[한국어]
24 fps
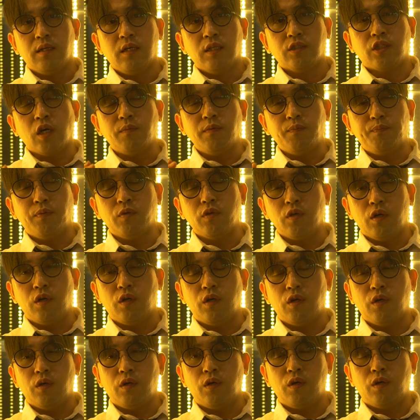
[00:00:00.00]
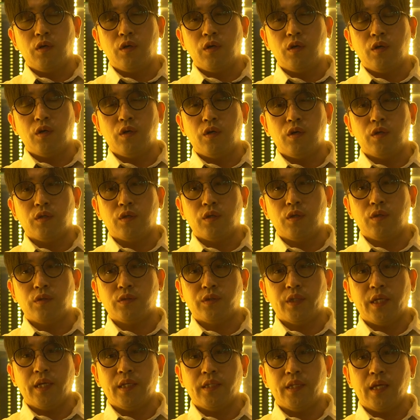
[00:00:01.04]
서브
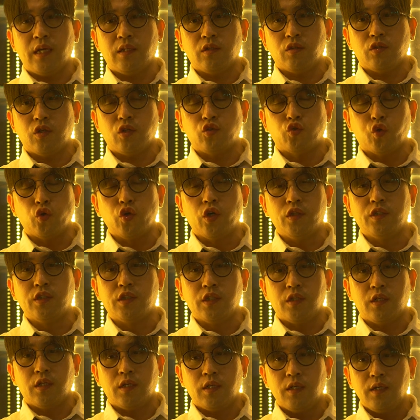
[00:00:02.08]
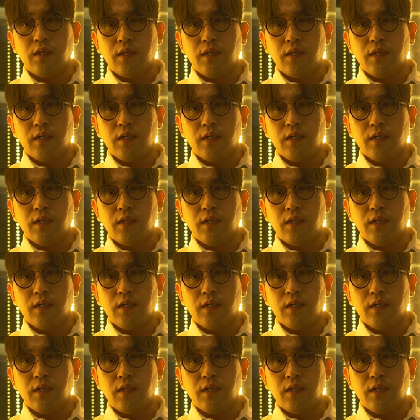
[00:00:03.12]
플롯에 대한 조연들